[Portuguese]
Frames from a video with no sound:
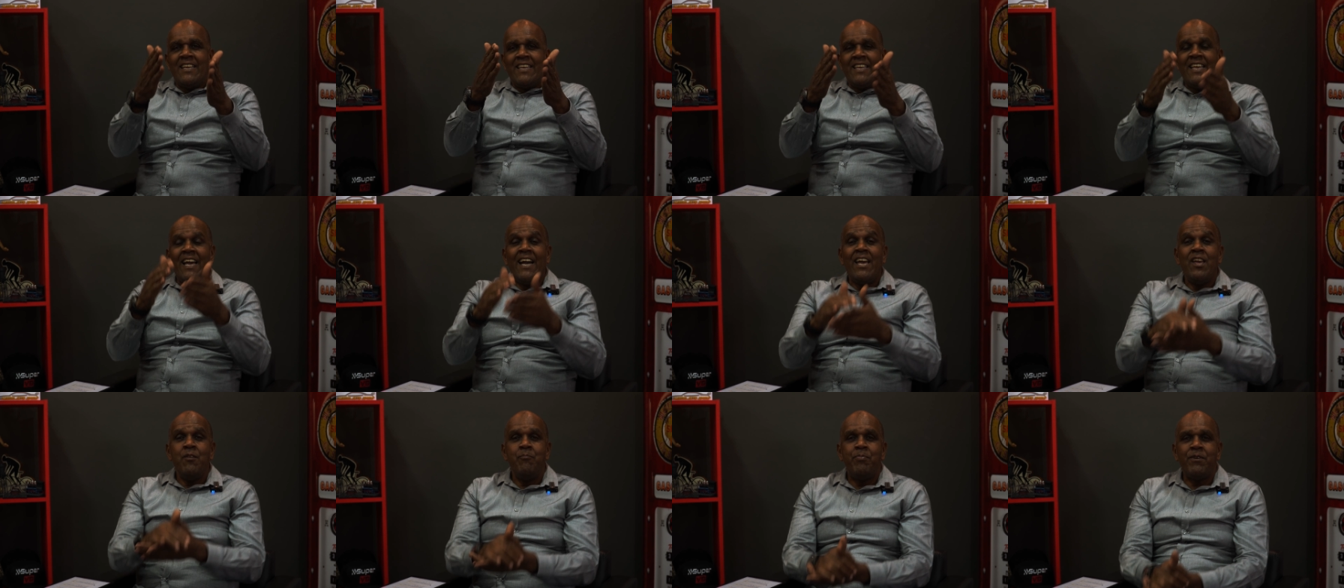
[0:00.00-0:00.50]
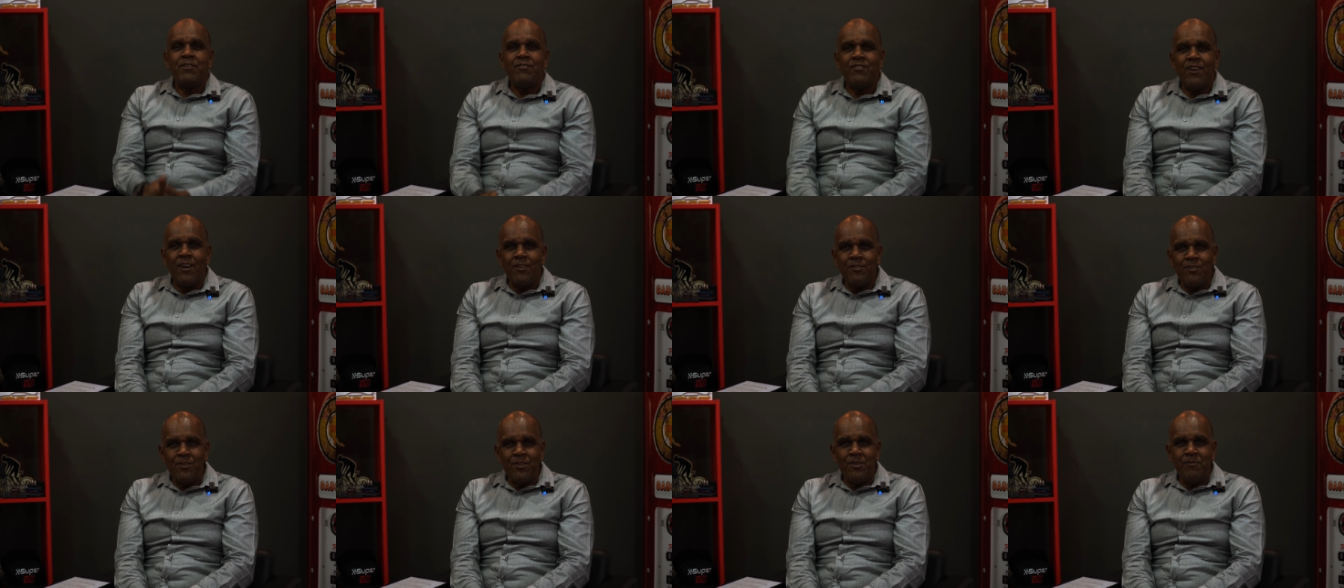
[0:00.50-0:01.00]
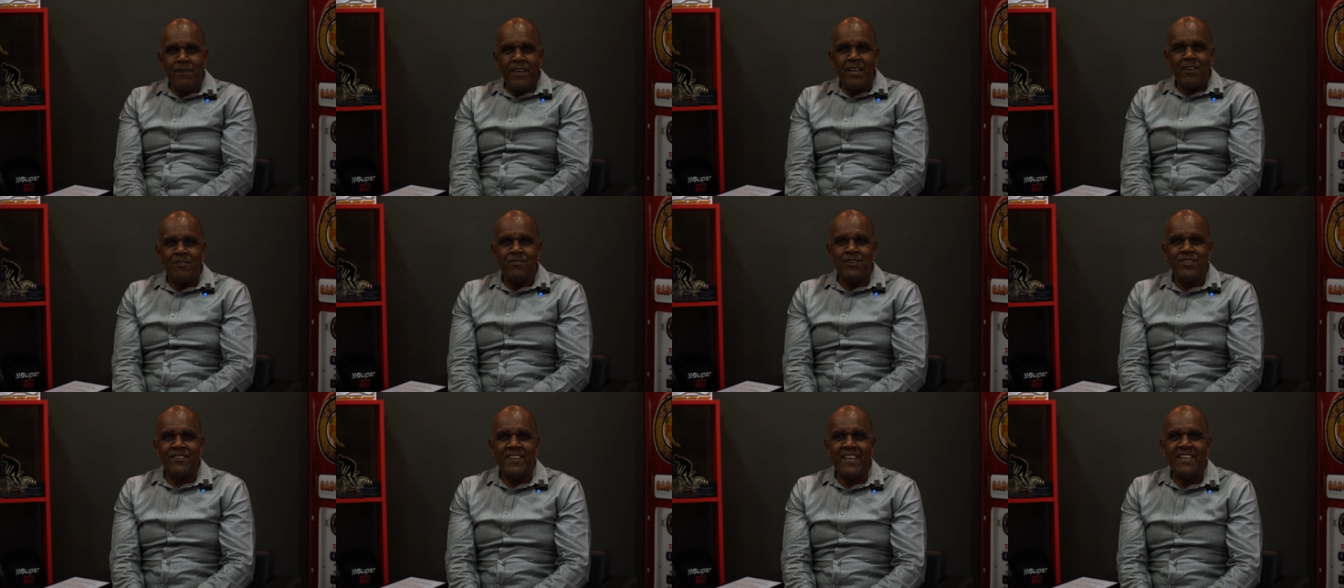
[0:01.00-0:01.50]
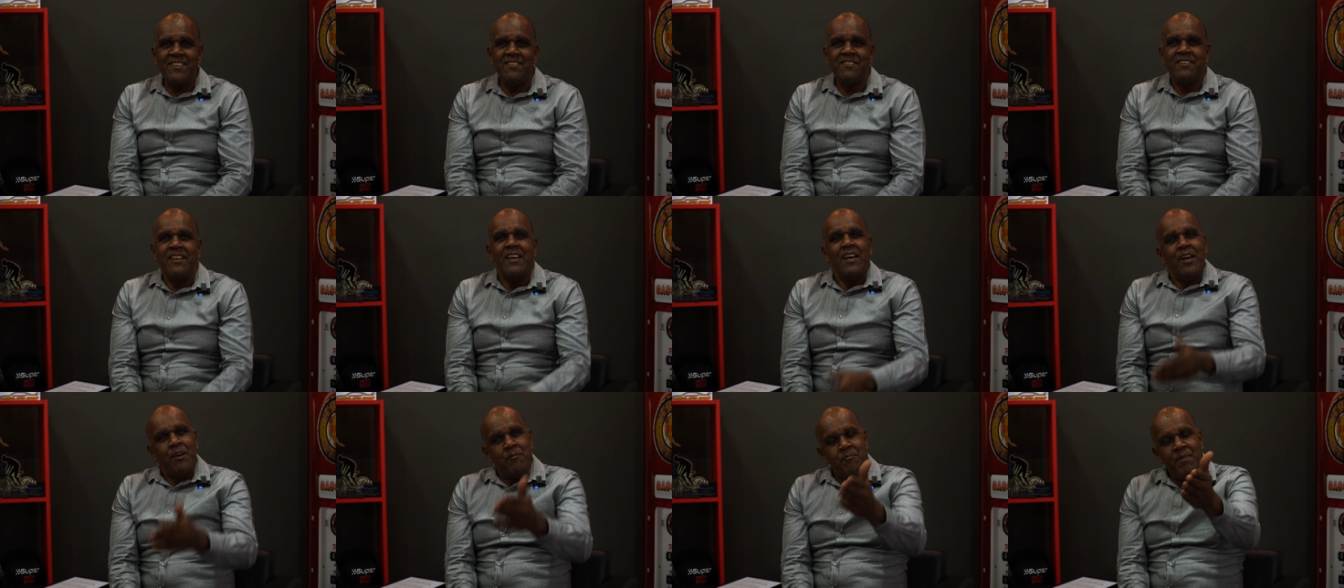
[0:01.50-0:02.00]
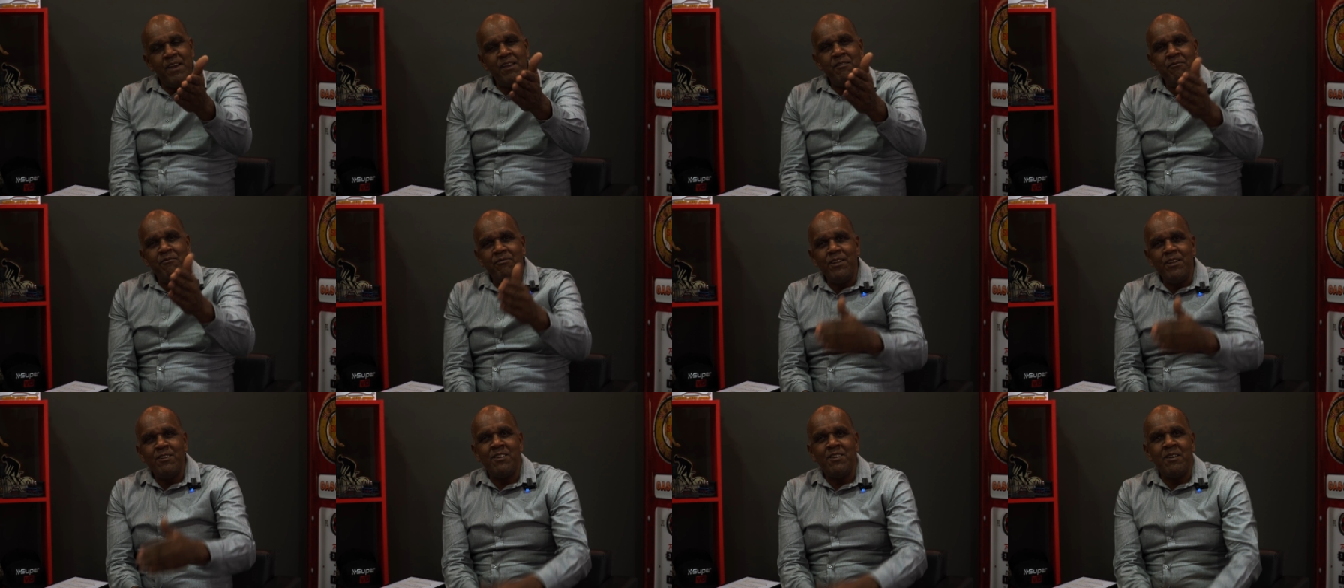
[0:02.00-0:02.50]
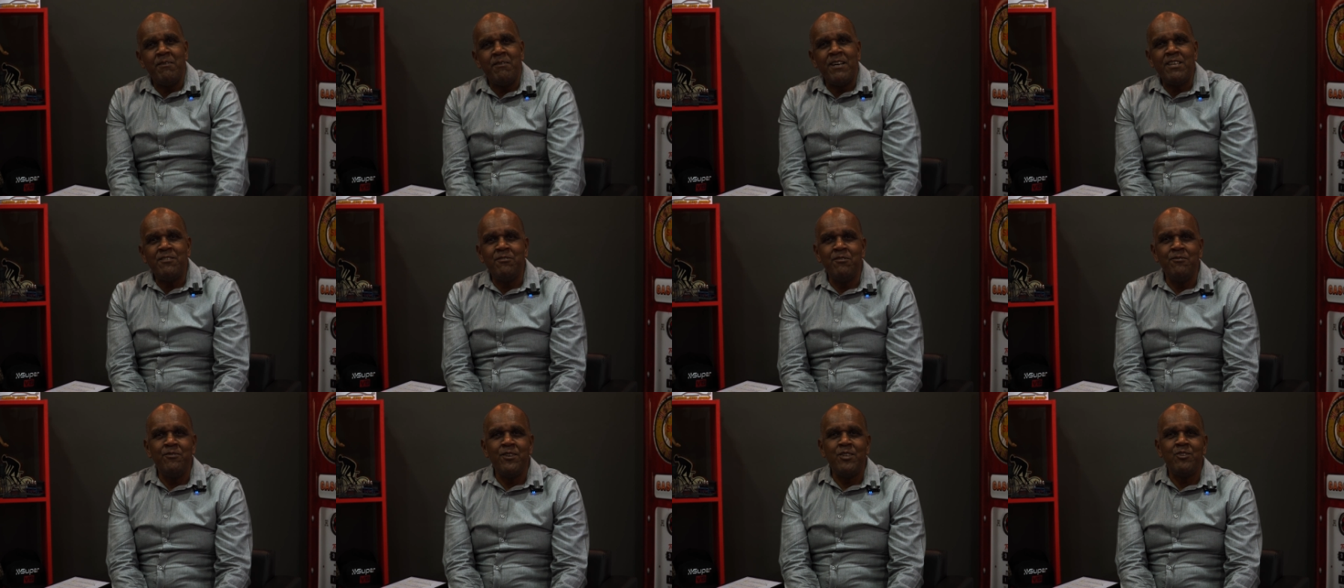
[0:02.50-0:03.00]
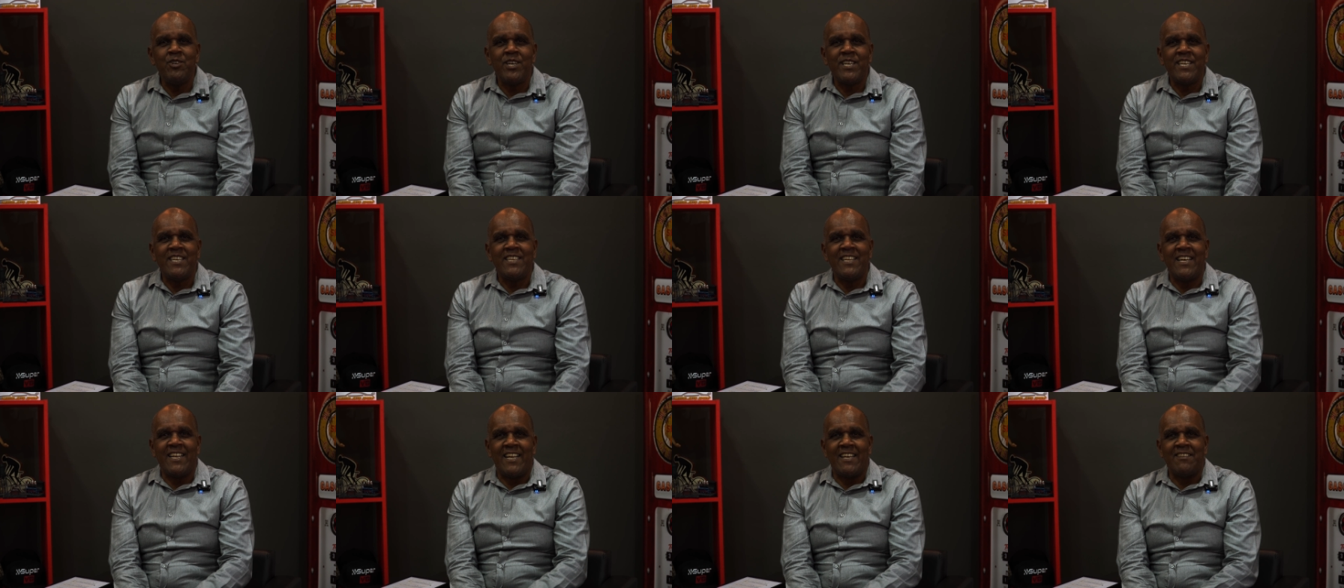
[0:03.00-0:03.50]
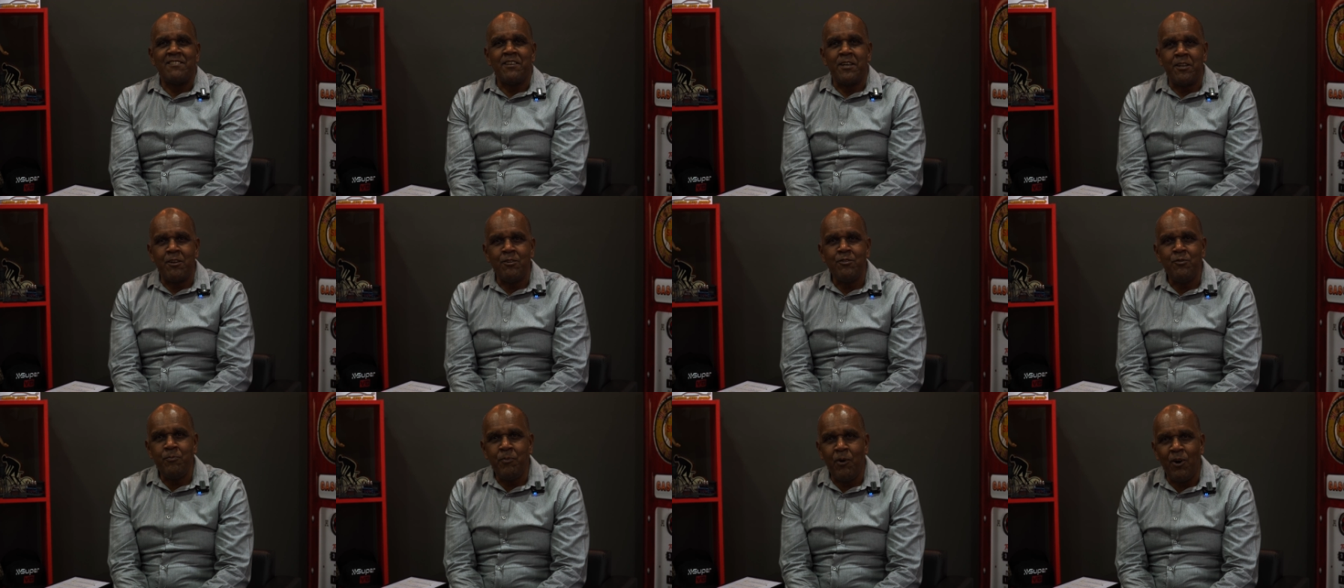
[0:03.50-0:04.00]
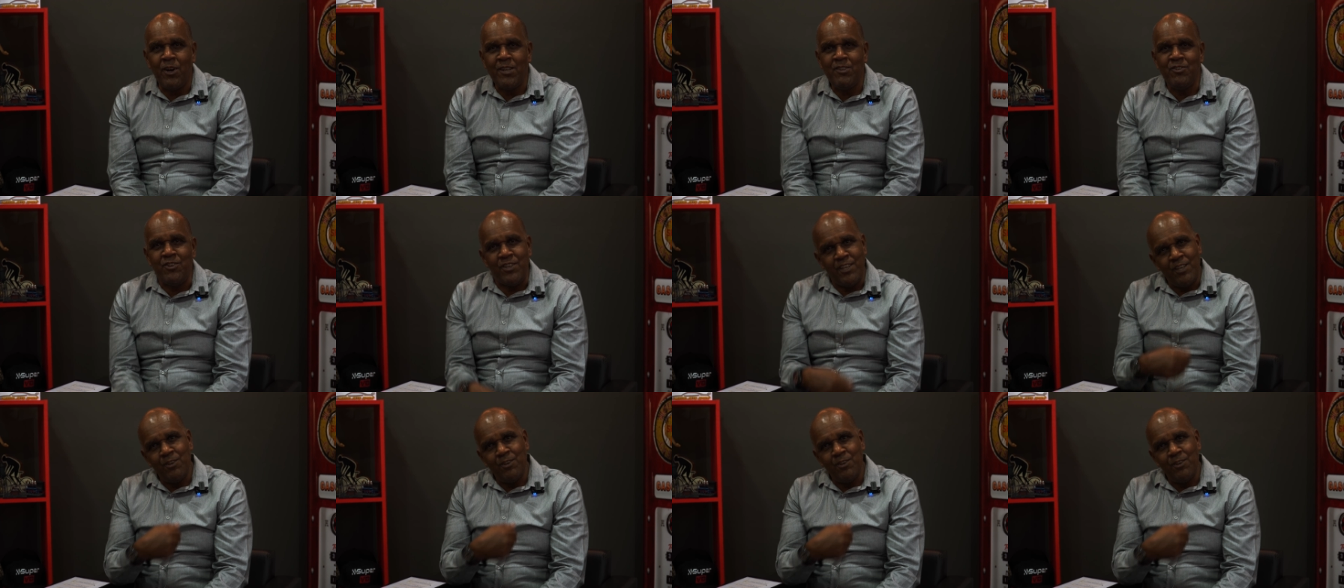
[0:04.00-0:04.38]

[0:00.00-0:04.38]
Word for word: E aí pessoal, tudo bem com vocês? Bem-vindos a mais um vídeo aqui na NASCAR Autosport.